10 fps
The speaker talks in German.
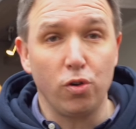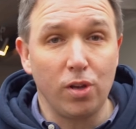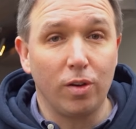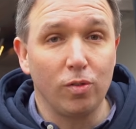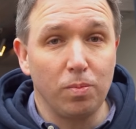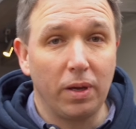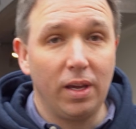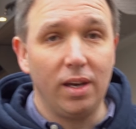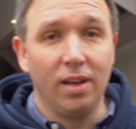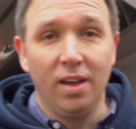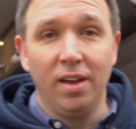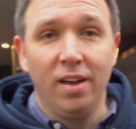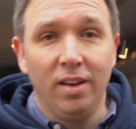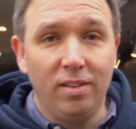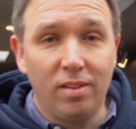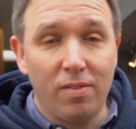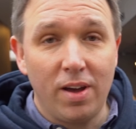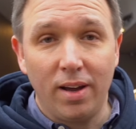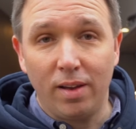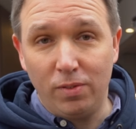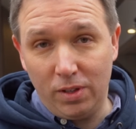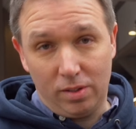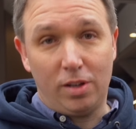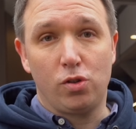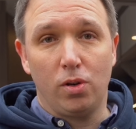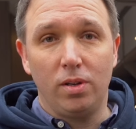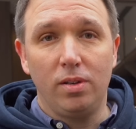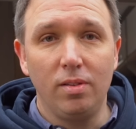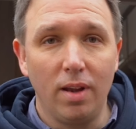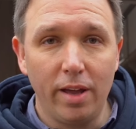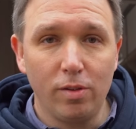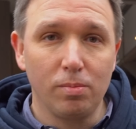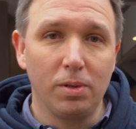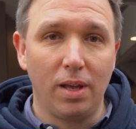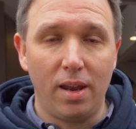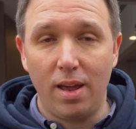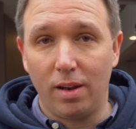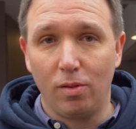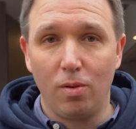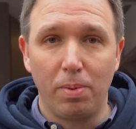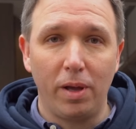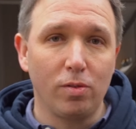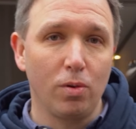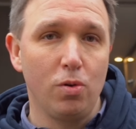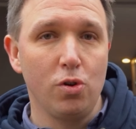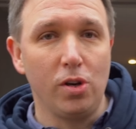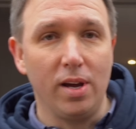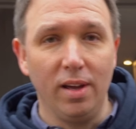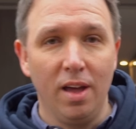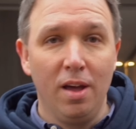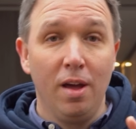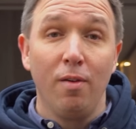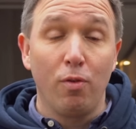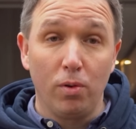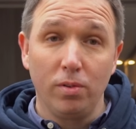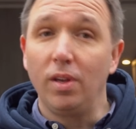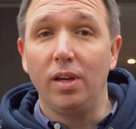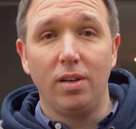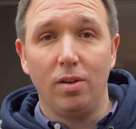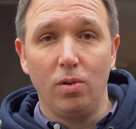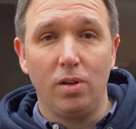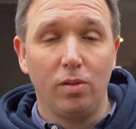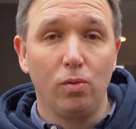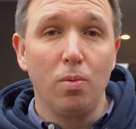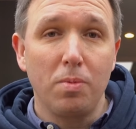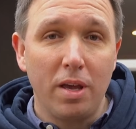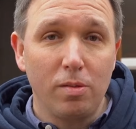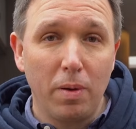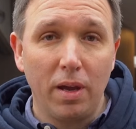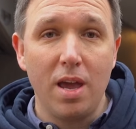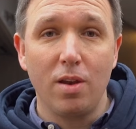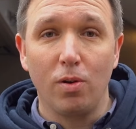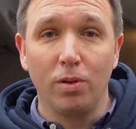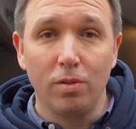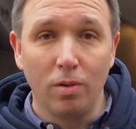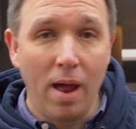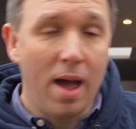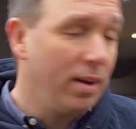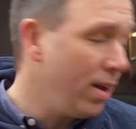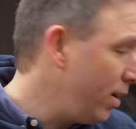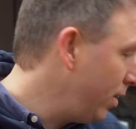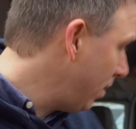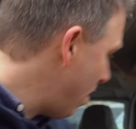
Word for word: Ausstattungspaket. Dieser Wagen hat wie gesagt schon eine Dieselheizung mit dran, er hat einen Kompressorkühlschrank. Von uns kriegt er durch das Group Days Paket noch eine Solaranlage